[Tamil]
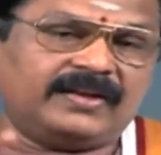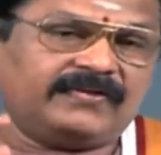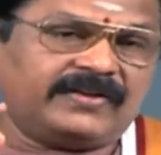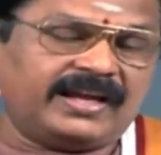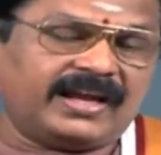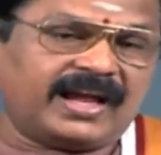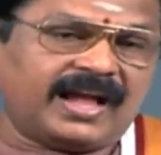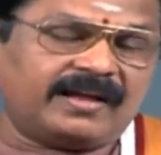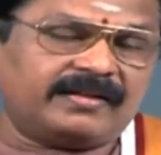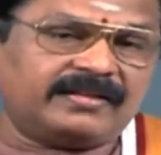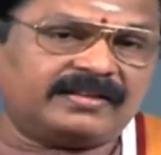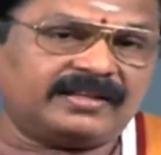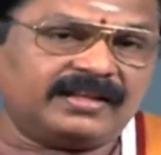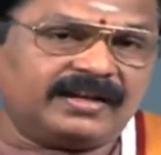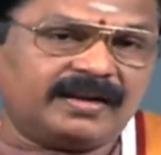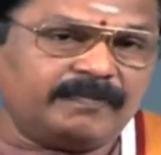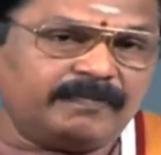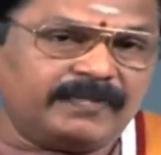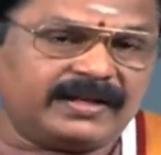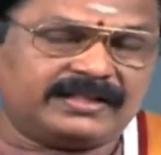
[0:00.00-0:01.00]
இவை
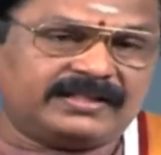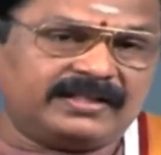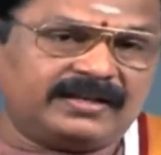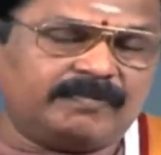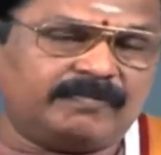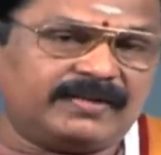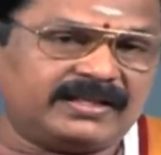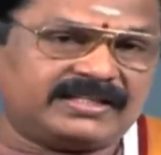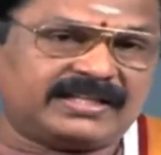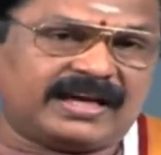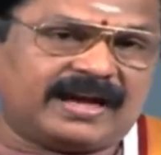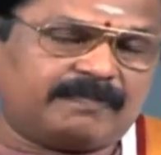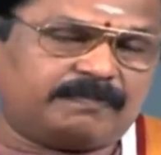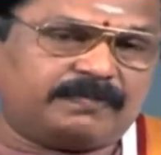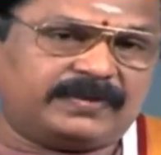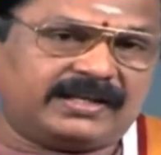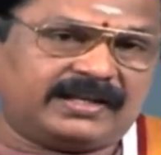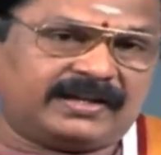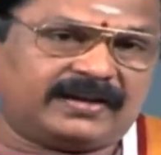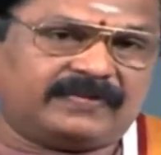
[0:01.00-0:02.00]
திரும்ப திரும்ப
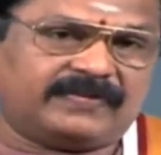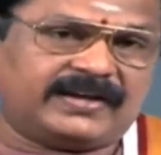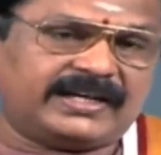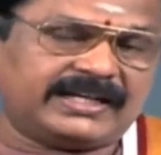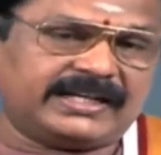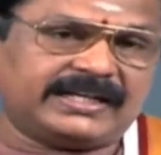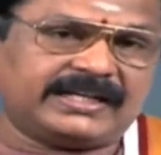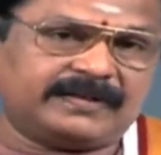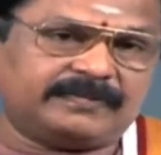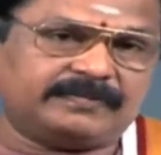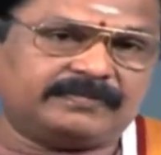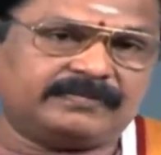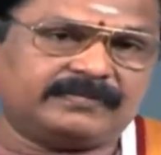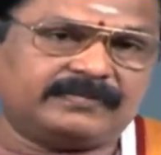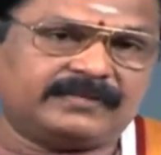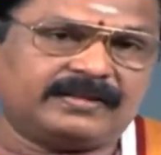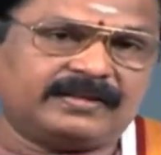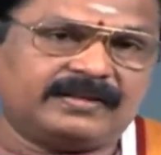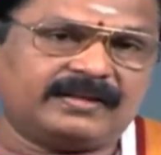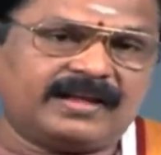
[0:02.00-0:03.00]
சாப்பிடுகிற வழக்கம்
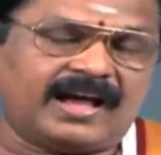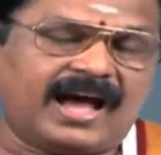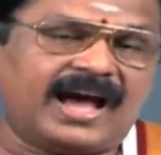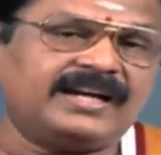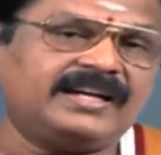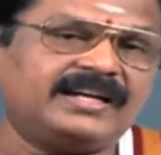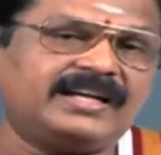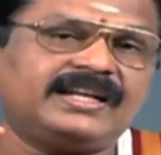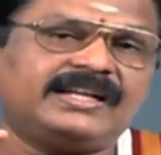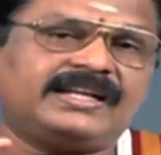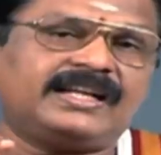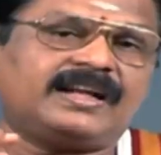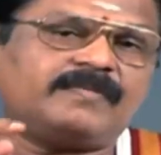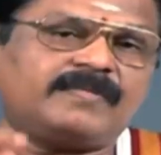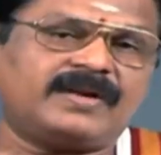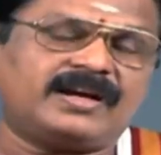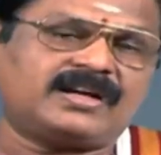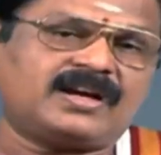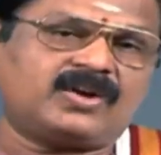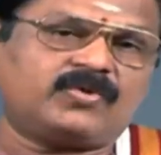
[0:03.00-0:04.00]
அங்கிருக்கிற
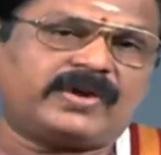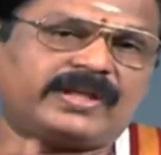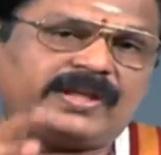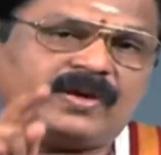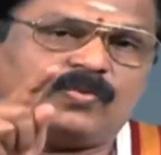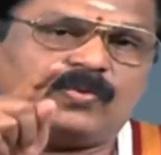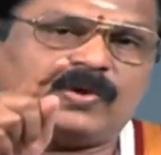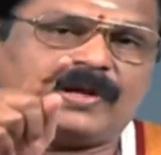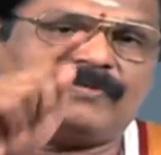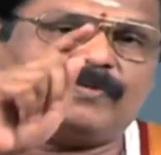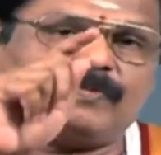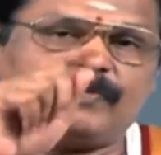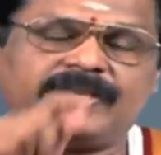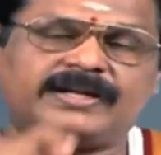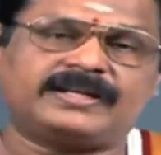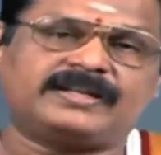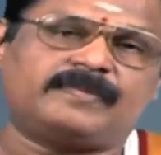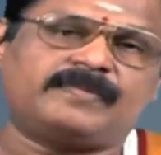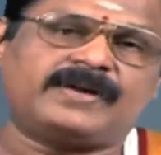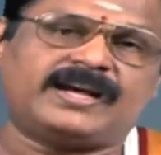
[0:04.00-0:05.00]
மக்களுடைய உணவு
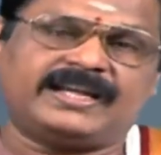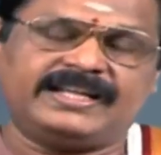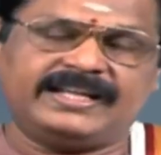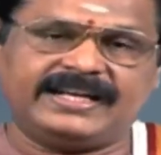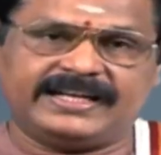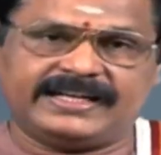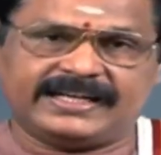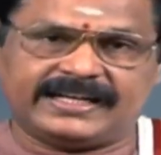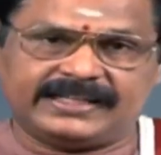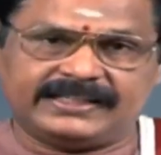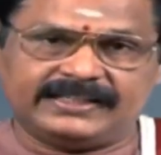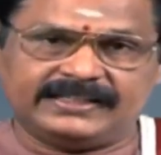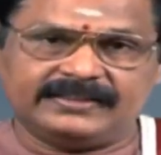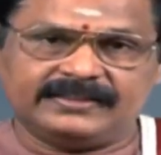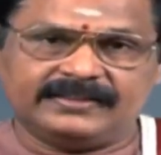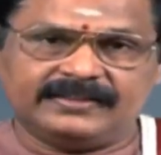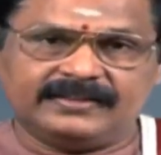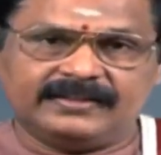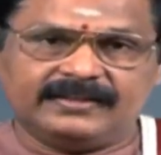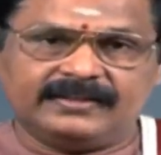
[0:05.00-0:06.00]
பழக்கமாக இருக்கிறது
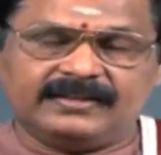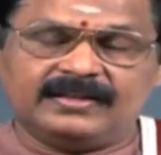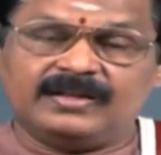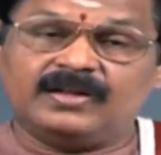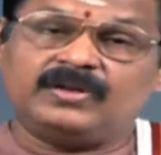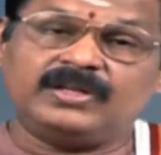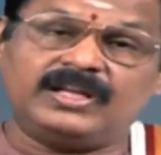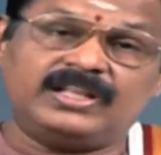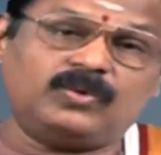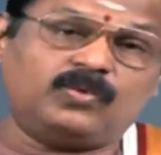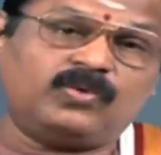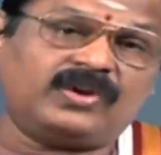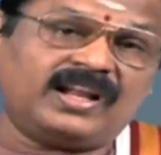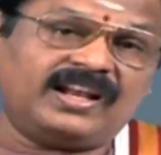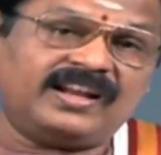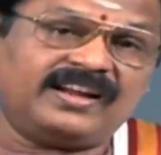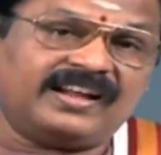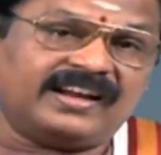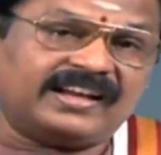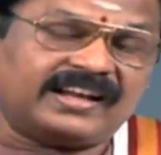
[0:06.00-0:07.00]
இது
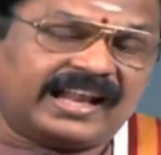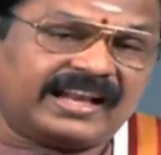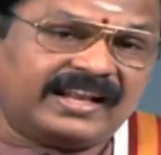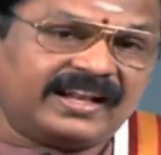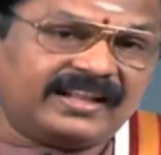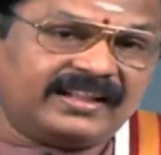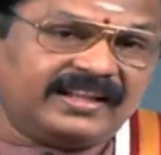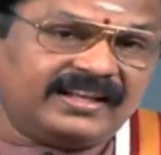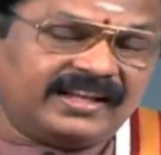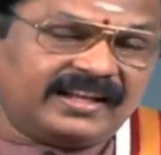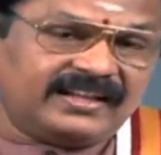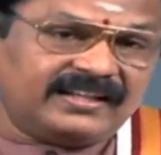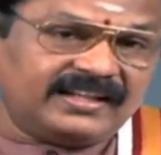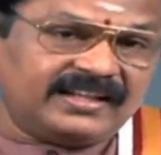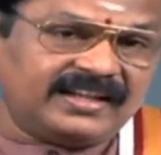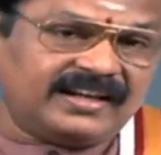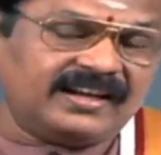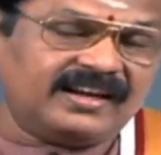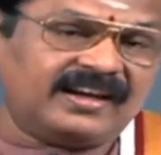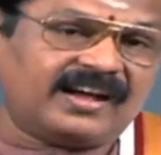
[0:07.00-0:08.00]
உடலுக்கு நல்லது என்று
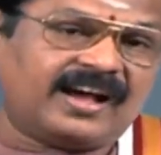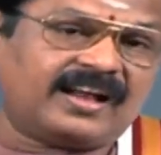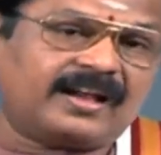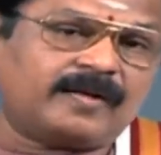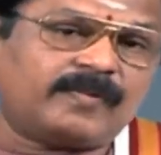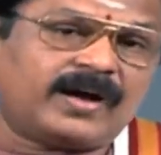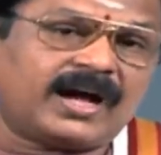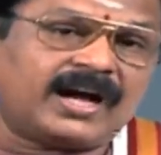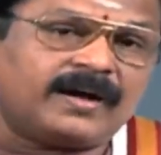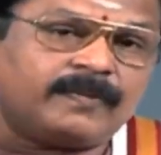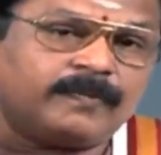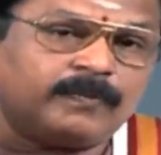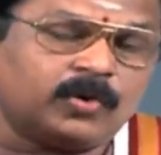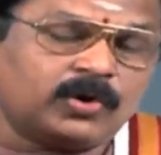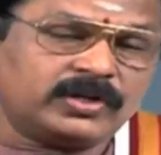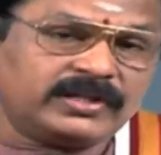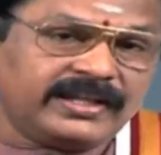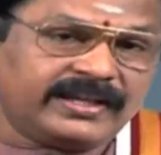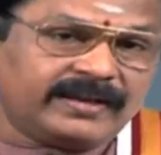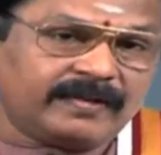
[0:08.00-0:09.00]
நெடுங்காலமாக
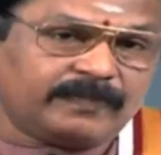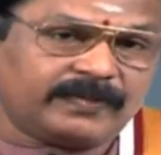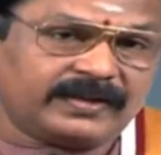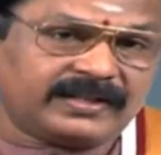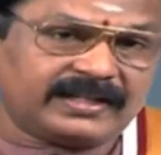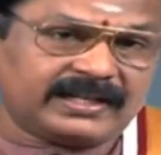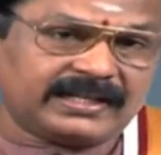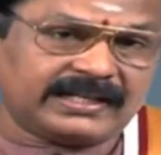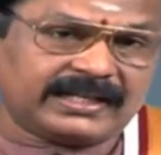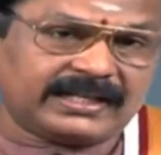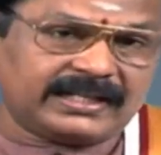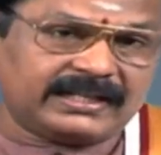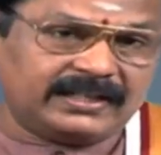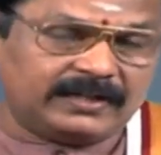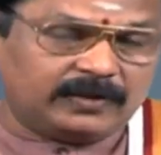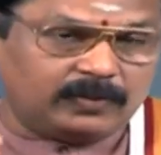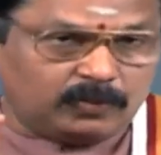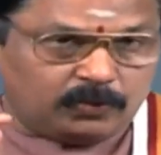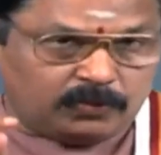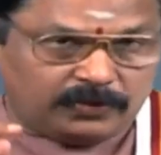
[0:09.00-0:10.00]

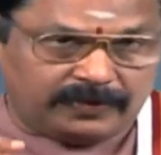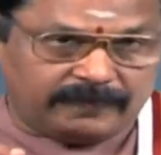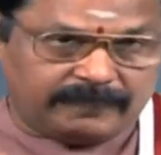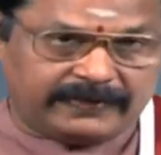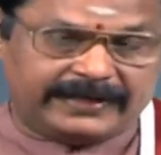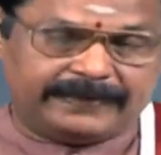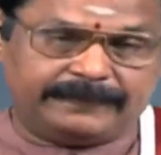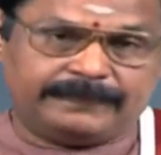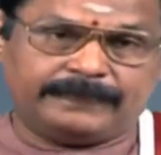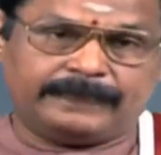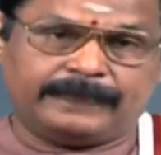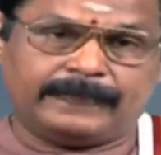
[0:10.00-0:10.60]
போதிக்கப்பட்டிருக்கிறது உண்மை